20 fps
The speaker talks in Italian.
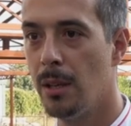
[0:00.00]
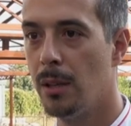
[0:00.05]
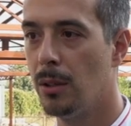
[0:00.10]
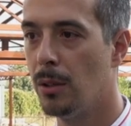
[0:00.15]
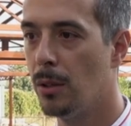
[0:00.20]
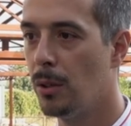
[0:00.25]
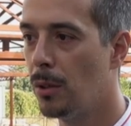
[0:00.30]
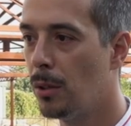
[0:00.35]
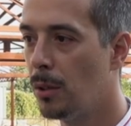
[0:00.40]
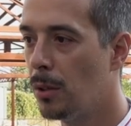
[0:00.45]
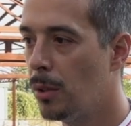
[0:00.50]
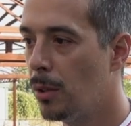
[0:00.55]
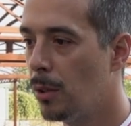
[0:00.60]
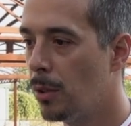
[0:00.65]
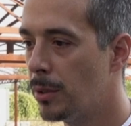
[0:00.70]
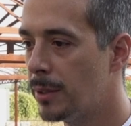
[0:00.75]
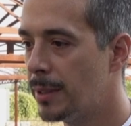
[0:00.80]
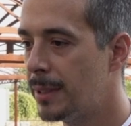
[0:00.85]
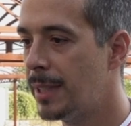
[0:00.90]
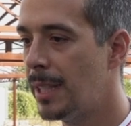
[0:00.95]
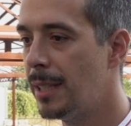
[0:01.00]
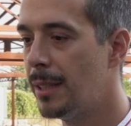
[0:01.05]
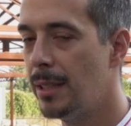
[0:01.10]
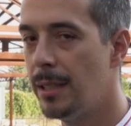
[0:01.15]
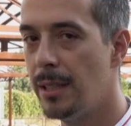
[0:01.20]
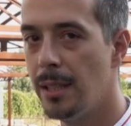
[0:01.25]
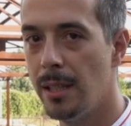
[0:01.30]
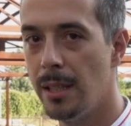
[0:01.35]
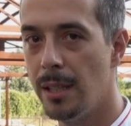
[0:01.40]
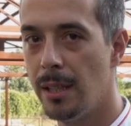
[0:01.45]
ho stand
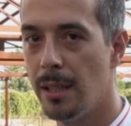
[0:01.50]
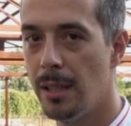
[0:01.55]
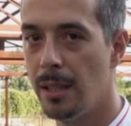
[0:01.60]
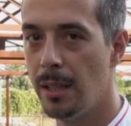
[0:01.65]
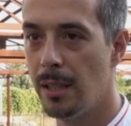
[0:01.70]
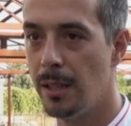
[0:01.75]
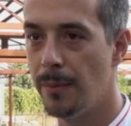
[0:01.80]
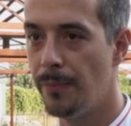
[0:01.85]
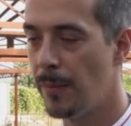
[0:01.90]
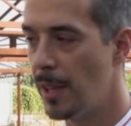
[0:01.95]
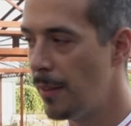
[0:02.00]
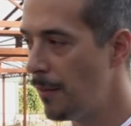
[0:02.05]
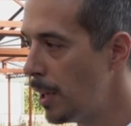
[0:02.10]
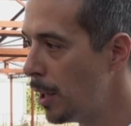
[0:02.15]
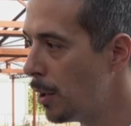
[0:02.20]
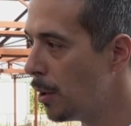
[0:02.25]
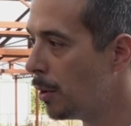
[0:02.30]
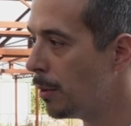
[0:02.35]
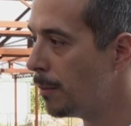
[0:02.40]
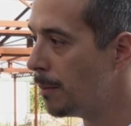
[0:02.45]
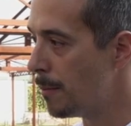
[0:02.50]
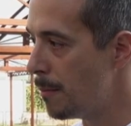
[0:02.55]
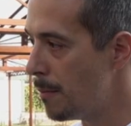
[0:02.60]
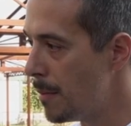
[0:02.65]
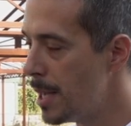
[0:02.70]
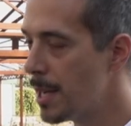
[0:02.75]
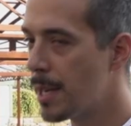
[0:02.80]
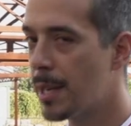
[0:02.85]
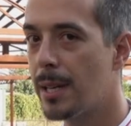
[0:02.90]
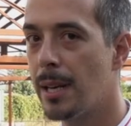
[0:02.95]
di mm, vino,
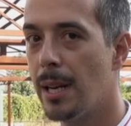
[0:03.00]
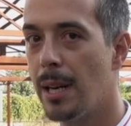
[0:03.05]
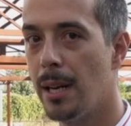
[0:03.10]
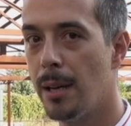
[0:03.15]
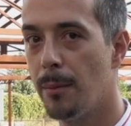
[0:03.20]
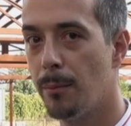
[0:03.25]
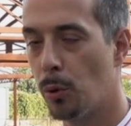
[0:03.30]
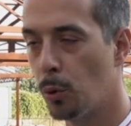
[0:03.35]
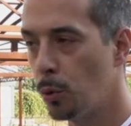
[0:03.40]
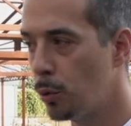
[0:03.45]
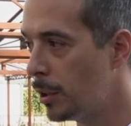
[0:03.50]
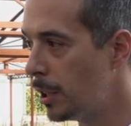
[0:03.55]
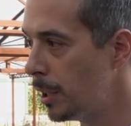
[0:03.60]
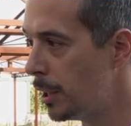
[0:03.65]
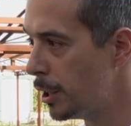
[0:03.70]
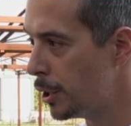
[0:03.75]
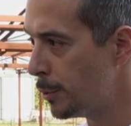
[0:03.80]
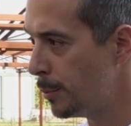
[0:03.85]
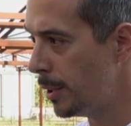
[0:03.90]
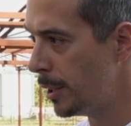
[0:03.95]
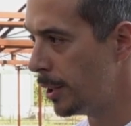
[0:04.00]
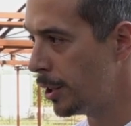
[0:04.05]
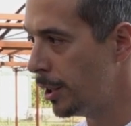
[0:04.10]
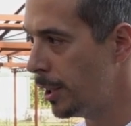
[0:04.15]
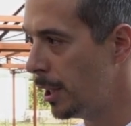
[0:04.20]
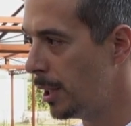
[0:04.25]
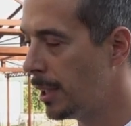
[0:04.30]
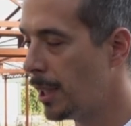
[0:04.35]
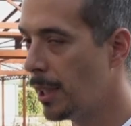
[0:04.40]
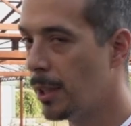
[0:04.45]
birra, prodotti tipici
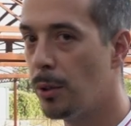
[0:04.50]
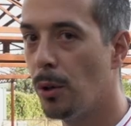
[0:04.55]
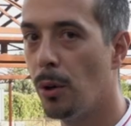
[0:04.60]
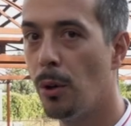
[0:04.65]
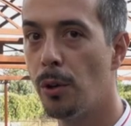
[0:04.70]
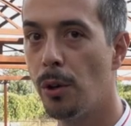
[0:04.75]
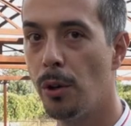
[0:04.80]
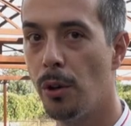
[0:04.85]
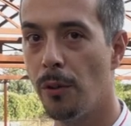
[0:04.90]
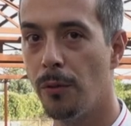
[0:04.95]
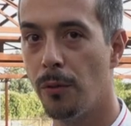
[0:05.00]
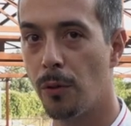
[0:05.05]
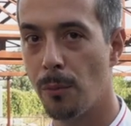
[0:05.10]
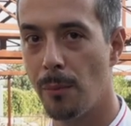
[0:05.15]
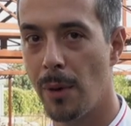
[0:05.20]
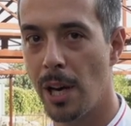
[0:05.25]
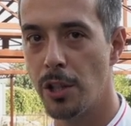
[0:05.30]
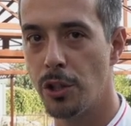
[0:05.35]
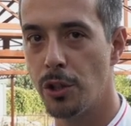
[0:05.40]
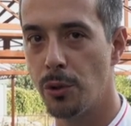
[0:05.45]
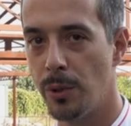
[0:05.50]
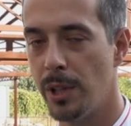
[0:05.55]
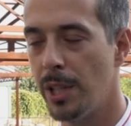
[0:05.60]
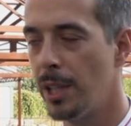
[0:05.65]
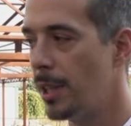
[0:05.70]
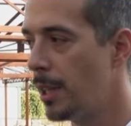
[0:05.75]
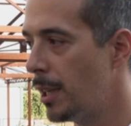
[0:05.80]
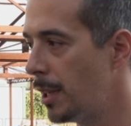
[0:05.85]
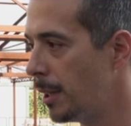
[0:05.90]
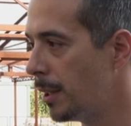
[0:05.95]
del territorio, formaggi,
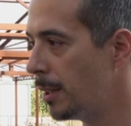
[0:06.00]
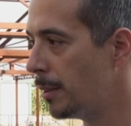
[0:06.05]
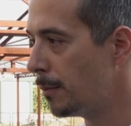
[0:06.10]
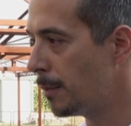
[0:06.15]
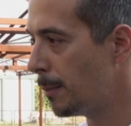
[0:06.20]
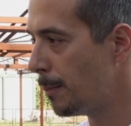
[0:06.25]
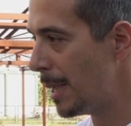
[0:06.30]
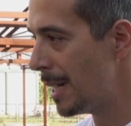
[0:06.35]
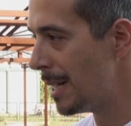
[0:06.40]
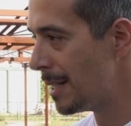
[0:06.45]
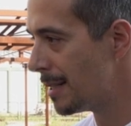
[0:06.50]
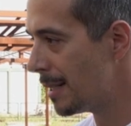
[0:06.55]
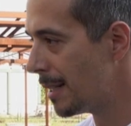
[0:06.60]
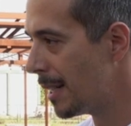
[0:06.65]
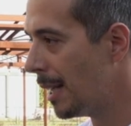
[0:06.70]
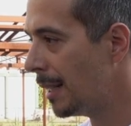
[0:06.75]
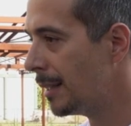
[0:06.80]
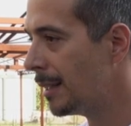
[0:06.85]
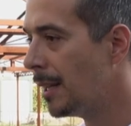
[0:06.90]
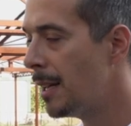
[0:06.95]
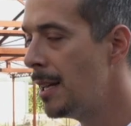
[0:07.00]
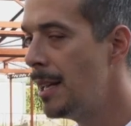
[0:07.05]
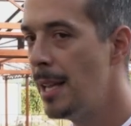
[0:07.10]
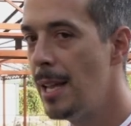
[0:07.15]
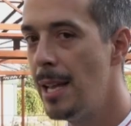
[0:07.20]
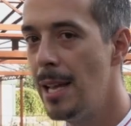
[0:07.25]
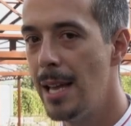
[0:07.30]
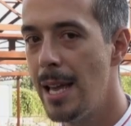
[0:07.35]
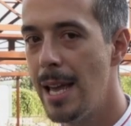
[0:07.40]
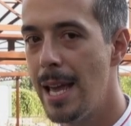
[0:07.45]
quindi eh, una bella serata.
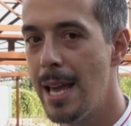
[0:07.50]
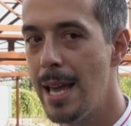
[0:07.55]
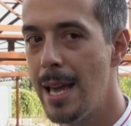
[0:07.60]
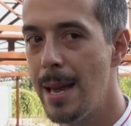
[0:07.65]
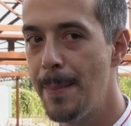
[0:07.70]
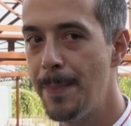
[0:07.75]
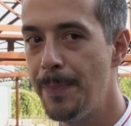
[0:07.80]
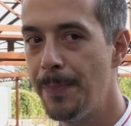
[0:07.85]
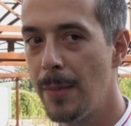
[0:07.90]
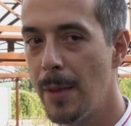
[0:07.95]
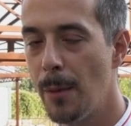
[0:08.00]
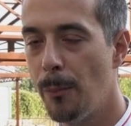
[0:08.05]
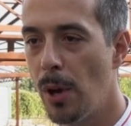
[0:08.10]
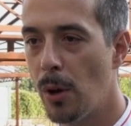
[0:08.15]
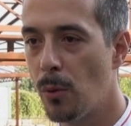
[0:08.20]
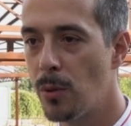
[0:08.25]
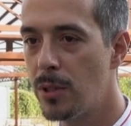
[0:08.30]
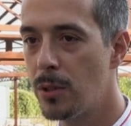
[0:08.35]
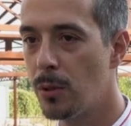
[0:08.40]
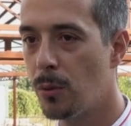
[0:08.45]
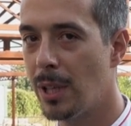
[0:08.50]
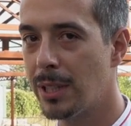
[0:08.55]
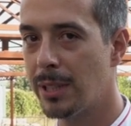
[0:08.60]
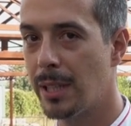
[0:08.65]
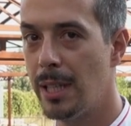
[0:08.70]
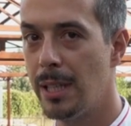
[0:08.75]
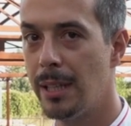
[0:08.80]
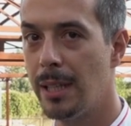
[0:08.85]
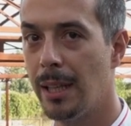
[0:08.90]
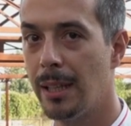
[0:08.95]
E mm, poi a questo qua
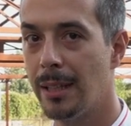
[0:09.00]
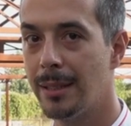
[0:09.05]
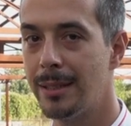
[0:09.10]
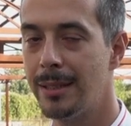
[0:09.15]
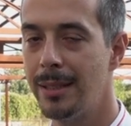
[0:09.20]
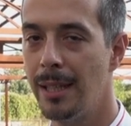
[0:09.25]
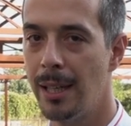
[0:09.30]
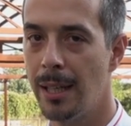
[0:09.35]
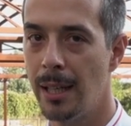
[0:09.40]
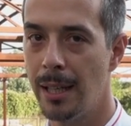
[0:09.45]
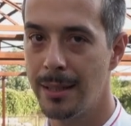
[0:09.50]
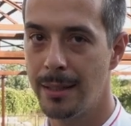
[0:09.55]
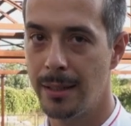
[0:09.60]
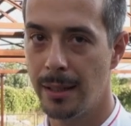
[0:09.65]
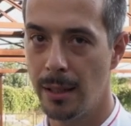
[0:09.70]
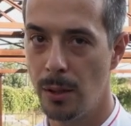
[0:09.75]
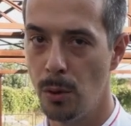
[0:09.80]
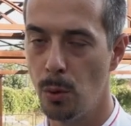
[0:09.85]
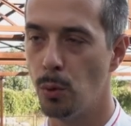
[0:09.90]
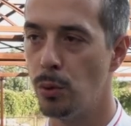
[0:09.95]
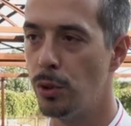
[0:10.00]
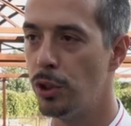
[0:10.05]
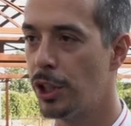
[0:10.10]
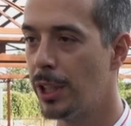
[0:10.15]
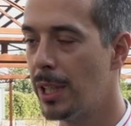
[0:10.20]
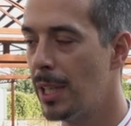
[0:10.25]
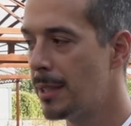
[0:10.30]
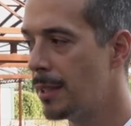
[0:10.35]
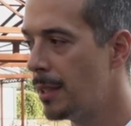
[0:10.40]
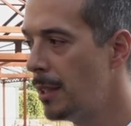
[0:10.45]
sarà realizzata sia la sera dell'11
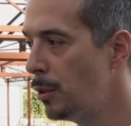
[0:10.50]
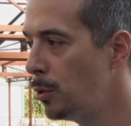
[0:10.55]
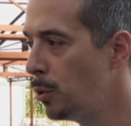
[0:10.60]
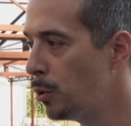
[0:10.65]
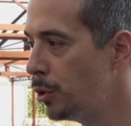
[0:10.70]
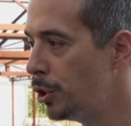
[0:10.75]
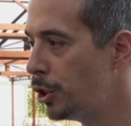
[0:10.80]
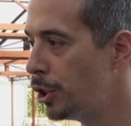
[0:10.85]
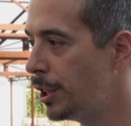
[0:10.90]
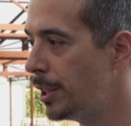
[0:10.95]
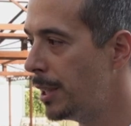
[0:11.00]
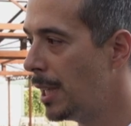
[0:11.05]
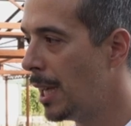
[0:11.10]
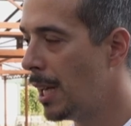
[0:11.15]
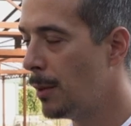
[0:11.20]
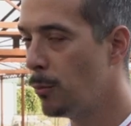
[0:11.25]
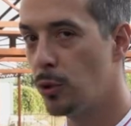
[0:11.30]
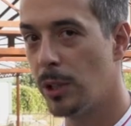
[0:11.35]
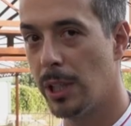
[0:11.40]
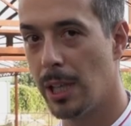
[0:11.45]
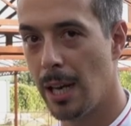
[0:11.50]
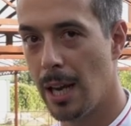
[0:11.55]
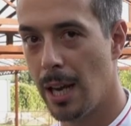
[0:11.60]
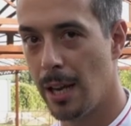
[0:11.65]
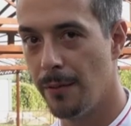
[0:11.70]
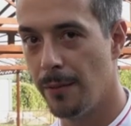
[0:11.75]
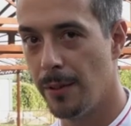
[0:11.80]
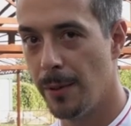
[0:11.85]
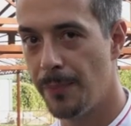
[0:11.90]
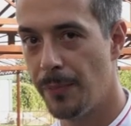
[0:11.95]
che la sera del 12 da musica
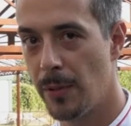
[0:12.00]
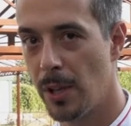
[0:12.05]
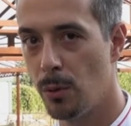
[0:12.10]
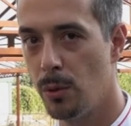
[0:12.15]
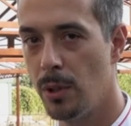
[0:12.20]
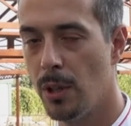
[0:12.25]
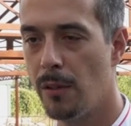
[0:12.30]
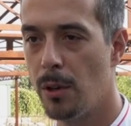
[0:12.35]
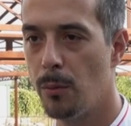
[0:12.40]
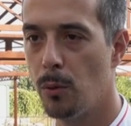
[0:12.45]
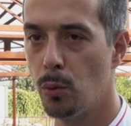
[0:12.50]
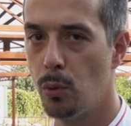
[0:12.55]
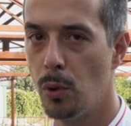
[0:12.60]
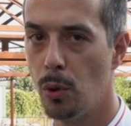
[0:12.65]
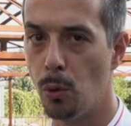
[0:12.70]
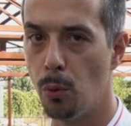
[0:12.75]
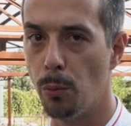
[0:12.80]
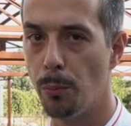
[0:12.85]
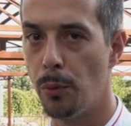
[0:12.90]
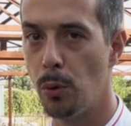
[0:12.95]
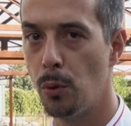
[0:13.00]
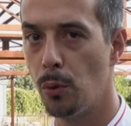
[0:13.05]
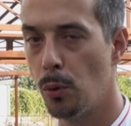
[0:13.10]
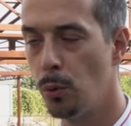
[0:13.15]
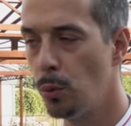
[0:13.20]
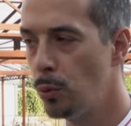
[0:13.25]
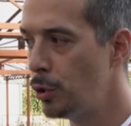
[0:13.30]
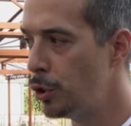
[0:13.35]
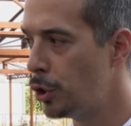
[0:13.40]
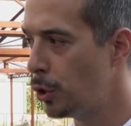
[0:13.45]
live, quindi avremo due gruppi, uno
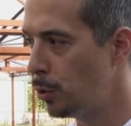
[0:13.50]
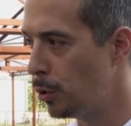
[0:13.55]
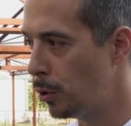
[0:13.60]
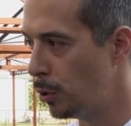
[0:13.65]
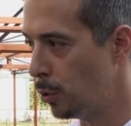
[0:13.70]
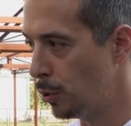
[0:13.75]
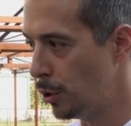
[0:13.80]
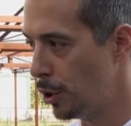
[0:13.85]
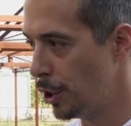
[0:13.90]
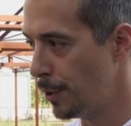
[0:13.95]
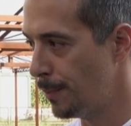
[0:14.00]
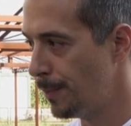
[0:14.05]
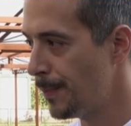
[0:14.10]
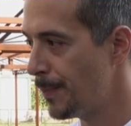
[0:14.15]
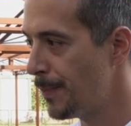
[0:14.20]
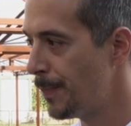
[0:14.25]
l'11 e uno il 12.